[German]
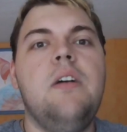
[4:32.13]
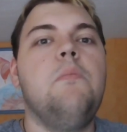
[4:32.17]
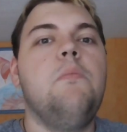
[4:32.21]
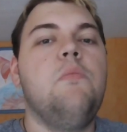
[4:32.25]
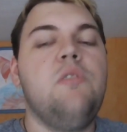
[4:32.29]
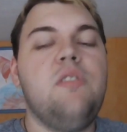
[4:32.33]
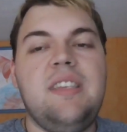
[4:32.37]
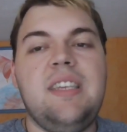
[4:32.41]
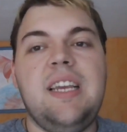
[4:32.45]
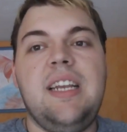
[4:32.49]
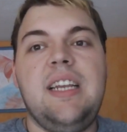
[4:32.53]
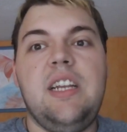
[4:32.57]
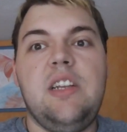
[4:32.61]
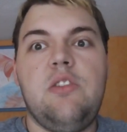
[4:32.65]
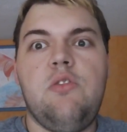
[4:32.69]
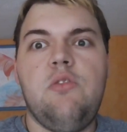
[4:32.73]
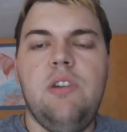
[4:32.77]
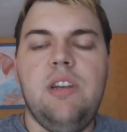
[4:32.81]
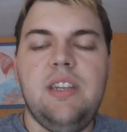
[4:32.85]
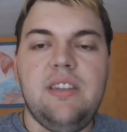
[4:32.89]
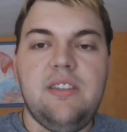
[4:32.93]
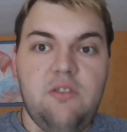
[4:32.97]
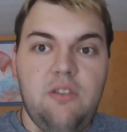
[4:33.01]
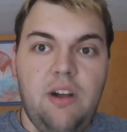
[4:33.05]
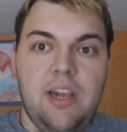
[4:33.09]
muss ja
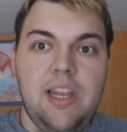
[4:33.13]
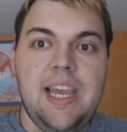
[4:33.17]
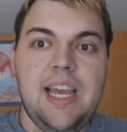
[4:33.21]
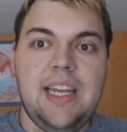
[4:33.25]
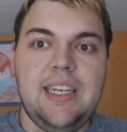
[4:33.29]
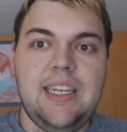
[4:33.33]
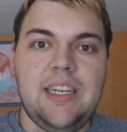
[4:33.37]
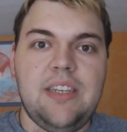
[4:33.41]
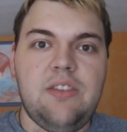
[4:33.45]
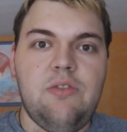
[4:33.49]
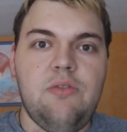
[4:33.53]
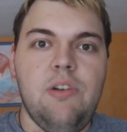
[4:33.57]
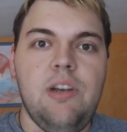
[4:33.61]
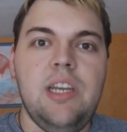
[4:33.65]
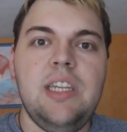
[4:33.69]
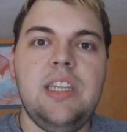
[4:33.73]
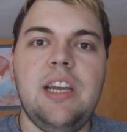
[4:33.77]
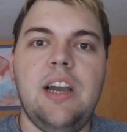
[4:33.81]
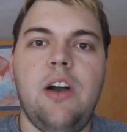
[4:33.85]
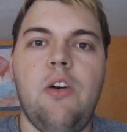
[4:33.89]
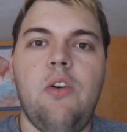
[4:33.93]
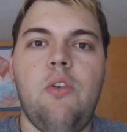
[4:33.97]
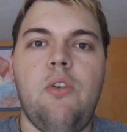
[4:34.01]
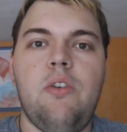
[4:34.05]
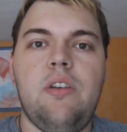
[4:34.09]
natürlich, soll ja
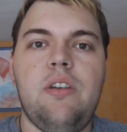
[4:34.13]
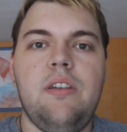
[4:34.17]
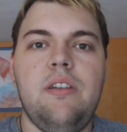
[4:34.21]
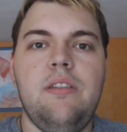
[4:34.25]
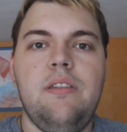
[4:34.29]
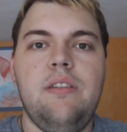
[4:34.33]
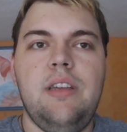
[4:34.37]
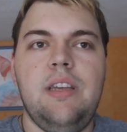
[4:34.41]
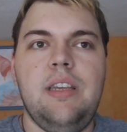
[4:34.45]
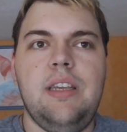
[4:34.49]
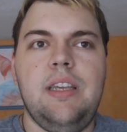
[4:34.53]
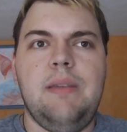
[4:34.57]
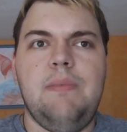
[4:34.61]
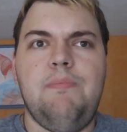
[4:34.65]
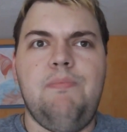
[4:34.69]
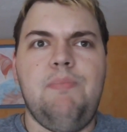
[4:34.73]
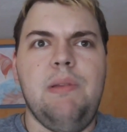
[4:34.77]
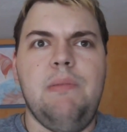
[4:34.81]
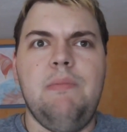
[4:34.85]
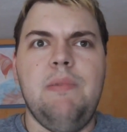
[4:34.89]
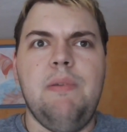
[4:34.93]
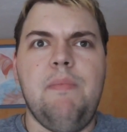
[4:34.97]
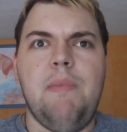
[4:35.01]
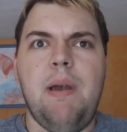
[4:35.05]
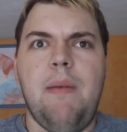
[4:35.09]
natürlich auch. Ich
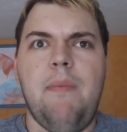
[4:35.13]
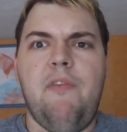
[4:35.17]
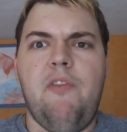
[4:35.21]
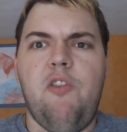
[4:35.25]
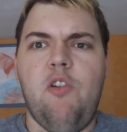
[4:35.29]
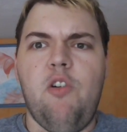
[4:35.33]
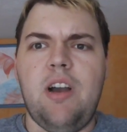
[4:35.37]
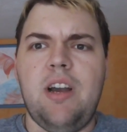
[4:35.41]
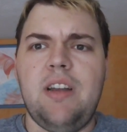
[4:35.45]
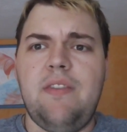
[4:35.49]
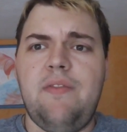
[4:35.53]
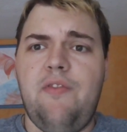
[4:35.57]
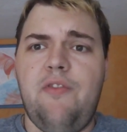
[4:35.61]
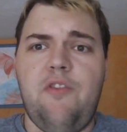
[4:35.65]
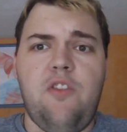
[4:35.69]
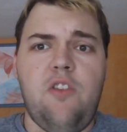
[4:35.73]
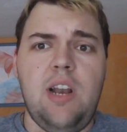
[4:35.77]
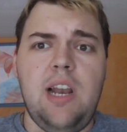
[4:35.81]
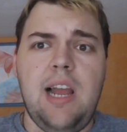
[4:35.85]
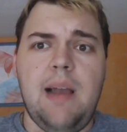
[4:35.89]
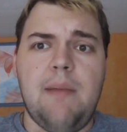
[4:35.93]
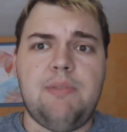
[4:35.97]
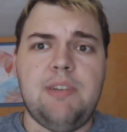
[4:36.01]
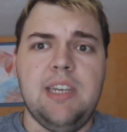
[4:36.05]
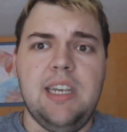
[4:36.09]
bin mit meinem Vorrat
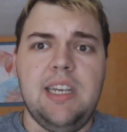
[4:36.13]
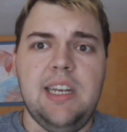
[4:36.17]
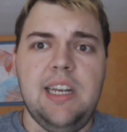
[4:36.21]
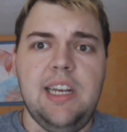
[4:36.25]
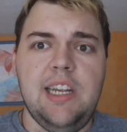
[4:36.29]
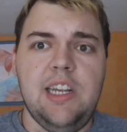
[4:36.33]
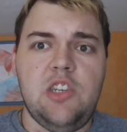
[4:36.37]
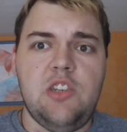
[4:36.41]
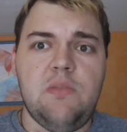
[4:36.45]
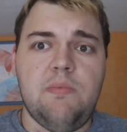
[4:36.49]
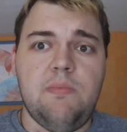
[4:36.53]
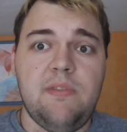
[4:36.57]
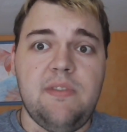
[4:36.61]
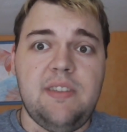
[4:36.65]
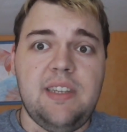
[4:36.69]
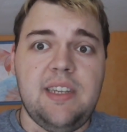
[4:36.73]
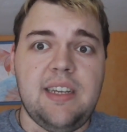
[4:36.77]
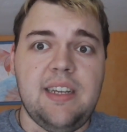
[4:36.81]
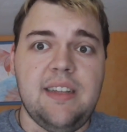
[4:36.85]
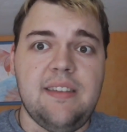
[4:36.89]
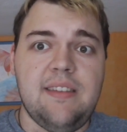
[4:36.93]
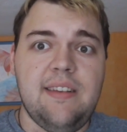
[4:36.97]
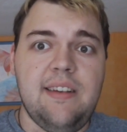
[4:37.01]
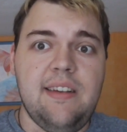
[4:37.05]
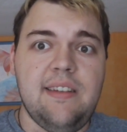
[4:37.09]
voll abgeglitscht, muss ich
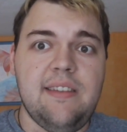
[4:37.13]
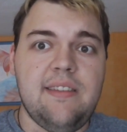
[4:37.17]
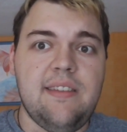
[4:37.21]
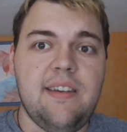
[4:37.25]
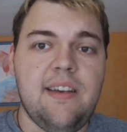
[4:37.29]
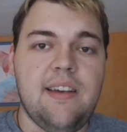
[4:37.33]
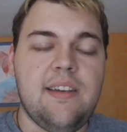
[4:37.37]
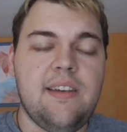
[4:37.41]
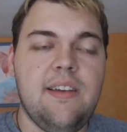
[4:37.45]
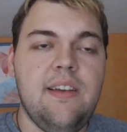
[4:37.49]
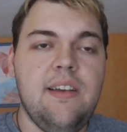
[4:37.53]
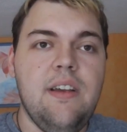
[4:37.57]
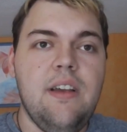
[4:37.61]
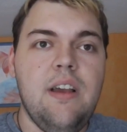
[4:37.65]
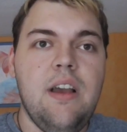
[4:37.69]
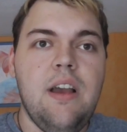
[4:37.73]
ganz ehrlich sagen.